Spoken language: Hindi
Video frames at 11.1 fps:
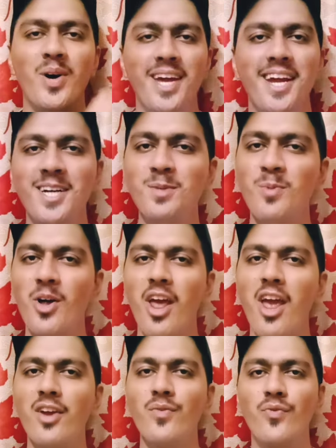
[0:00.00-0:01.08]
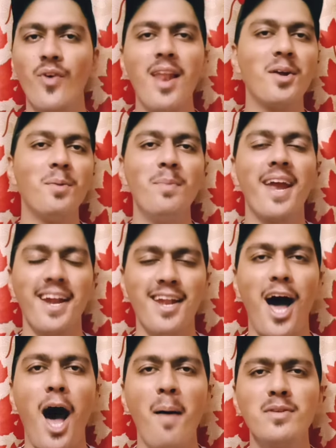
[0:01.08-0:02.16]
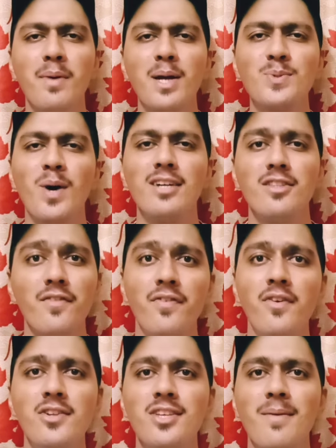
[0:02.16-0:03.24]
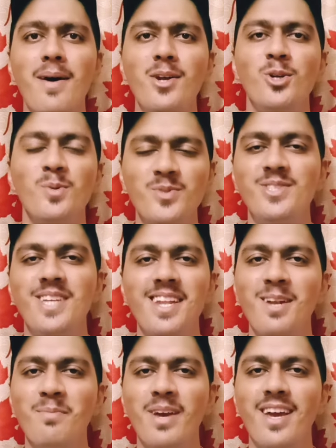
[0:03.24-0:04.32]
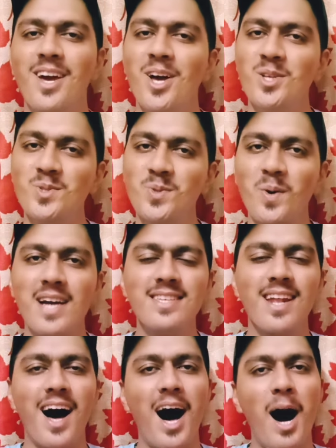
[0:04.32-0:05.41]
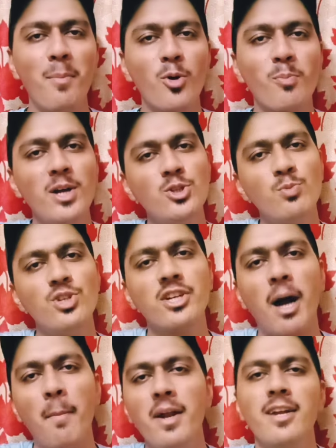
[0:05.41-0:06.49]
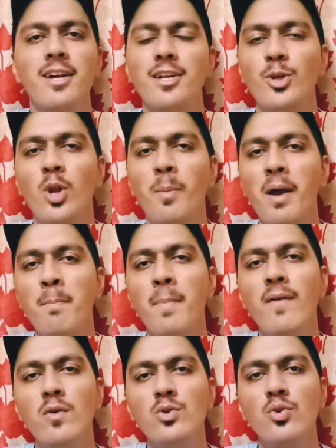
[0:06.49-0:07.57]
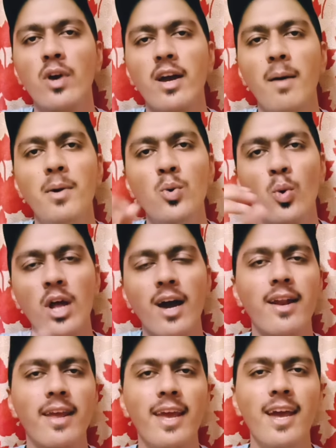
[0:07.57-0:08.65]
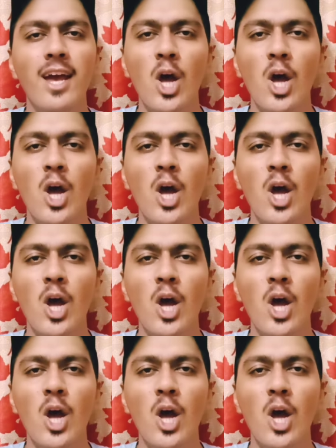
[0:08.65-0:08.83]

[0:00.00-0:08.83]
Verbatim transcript: हे गुड मॉर्निंग वेलकम बैक एंड आप सभी का स्वागत है फिर से हमारे यूट्यूब चैनल में सो so सर आप लोग भाई जो मुझे कमेंट करते हो ना भाई मैं वो जो कमेंट उठा करके